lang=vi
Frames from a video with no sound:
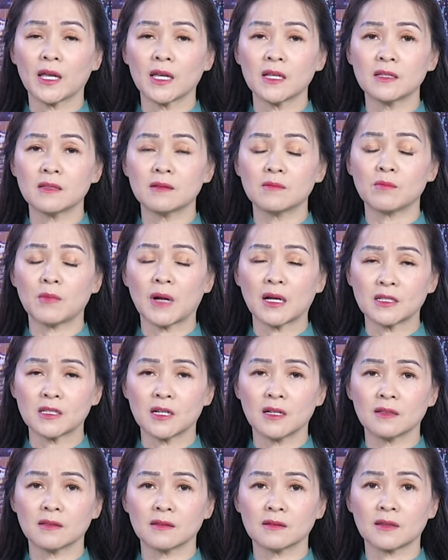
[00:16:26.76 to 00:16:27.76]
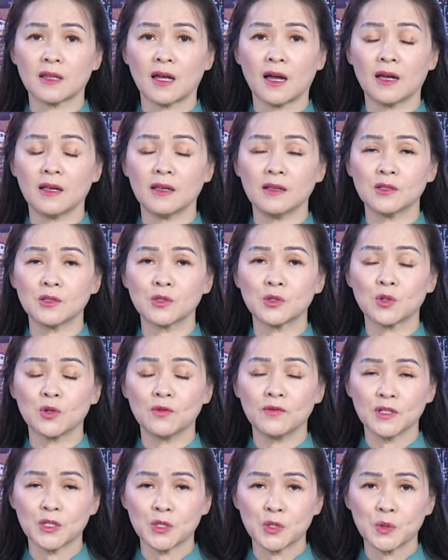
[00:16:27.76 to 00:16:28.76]
ngoài cái mặt trận tại
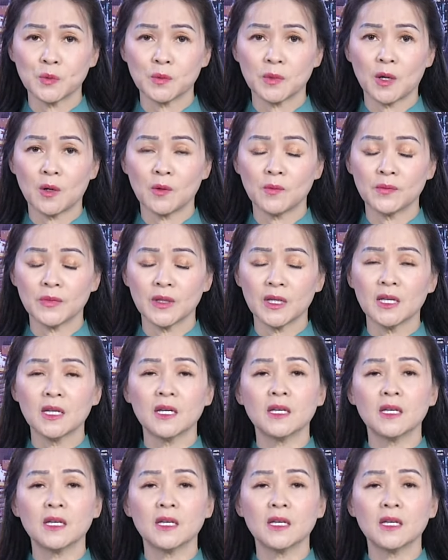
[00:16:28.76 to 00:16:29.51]
khu vực Trung Đông